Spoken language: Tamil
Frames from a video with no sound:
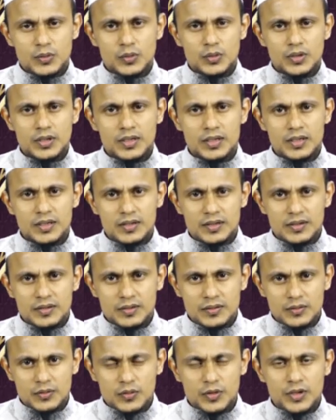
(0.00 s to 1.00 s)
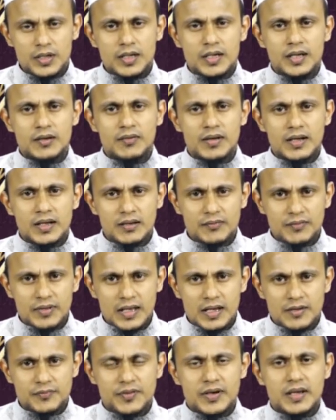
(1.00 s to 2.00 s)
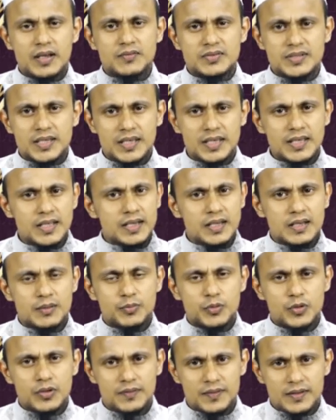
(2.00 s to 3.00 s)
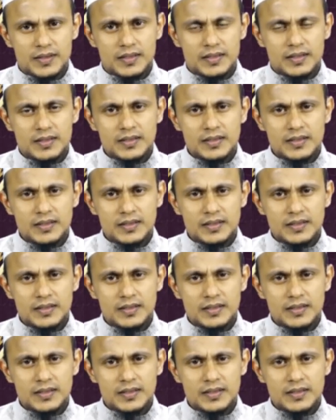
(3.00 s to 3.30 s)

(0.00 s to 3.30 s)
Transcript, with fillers: ஒரு கொடுக்கல் வாங்கல் வியாபாரம் செய்கின்ற பொழுது